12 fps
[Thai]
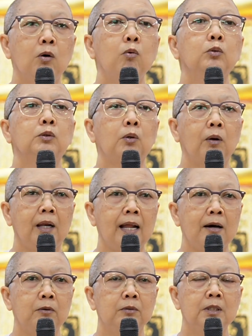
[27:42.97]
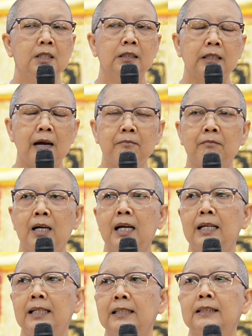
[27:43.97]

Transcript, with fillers: กุศลเราทำให้